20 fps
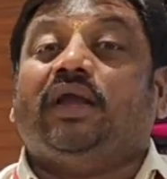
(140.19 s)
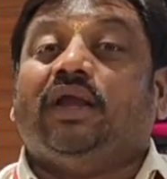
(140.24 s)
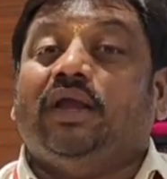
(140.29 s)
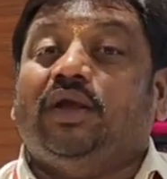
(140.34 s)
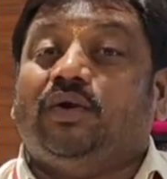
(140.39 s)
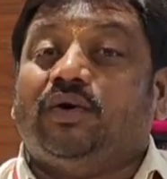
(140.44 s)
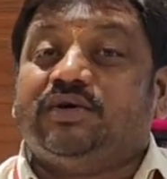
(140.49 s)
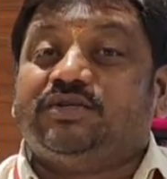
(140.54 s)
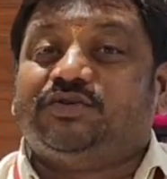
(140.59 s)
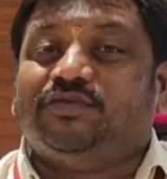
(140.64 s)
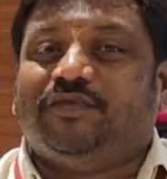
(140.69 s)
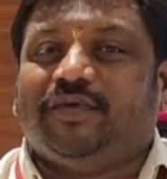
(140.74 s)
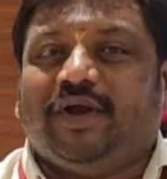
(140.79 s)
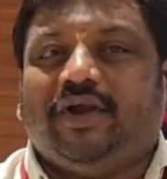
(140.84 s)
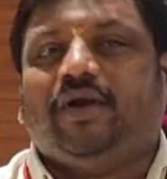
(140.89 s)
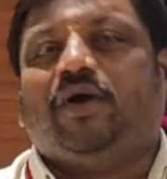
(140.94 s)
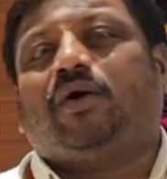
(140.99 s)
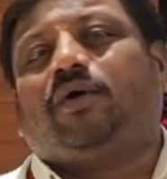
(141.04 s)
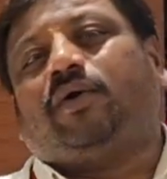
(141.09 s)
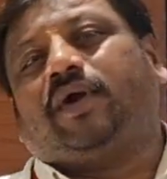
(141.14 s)
ఈరోజు
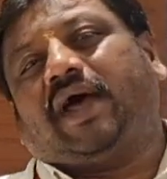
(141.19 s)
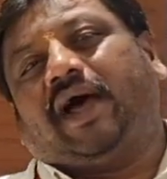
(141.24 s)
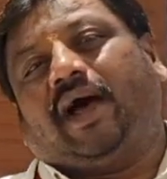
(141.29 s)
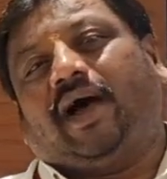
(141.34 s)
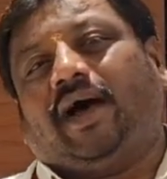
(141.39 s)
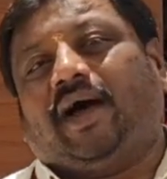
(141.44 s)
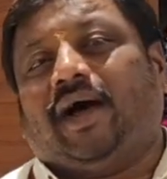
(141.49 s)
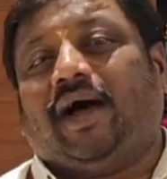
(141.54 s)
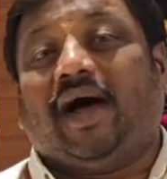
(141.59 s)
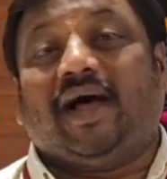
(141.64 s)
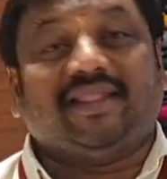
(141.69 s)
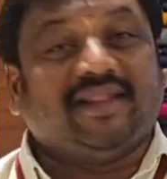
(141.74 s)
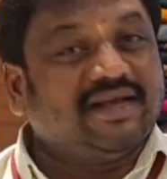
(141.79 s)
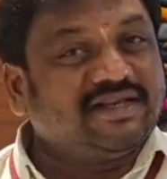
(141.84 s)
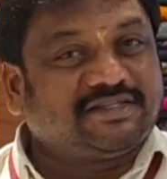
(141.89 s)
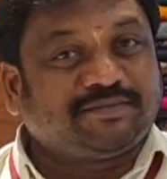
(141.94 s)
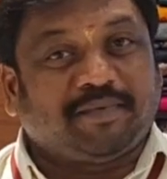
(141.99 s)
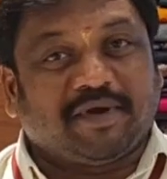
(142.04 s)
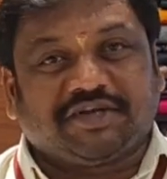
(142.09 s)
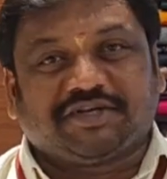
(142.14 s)
వీడియో కూడా అదే
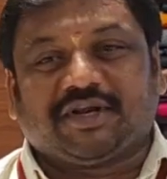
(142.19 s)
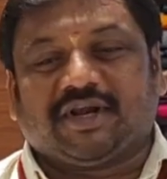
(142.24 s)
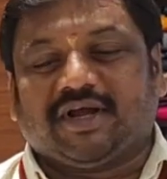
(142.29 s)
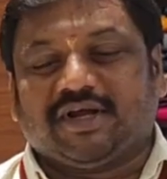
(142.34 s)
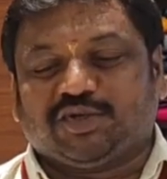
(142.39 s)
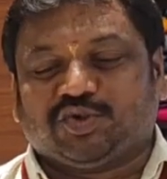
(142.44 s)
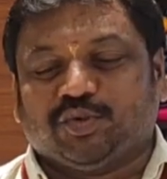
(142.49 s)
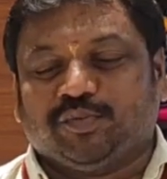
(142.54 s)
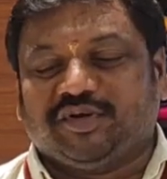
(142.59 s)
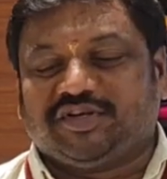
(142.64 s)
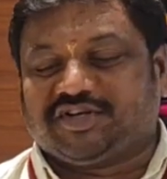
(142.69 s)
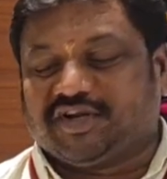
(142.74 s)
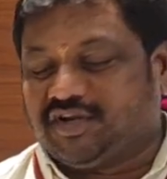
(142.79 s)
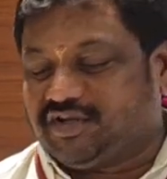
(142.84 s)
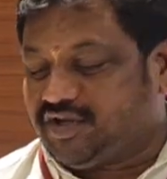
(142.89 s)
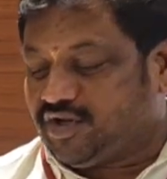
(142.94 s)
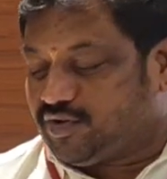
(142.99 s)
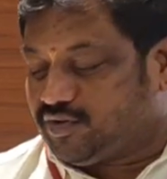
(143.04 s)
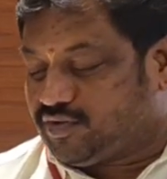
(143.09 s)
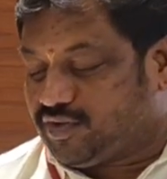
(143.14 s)
స్పెషల్గా చూపించడం
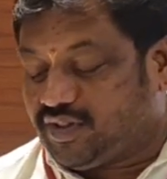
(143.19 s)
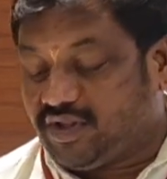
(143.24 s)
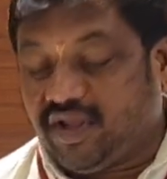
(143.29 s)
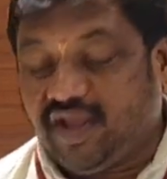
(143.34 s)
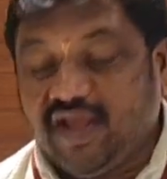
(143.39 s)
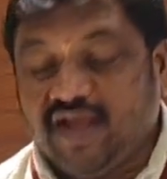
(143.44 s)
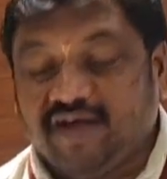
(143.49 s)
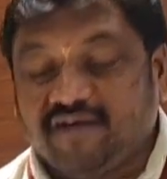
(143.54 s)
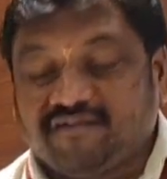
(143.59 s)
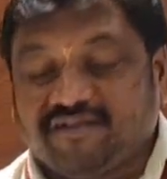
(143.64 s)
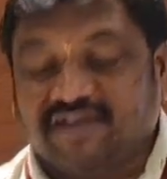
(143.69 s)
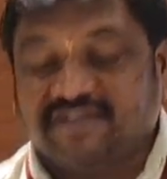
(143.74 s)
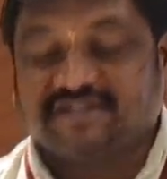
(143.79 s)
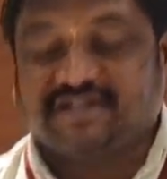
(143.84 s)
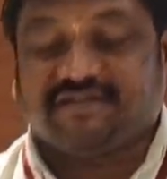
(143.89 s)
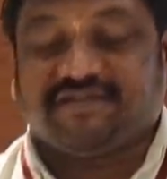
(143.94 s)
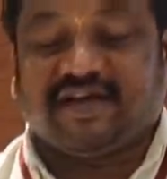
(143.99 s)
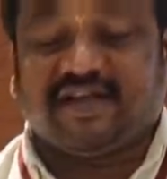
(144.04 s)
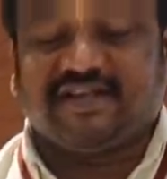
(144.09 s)
జరుగుతుంది ఫస్ట్ ఆఫ్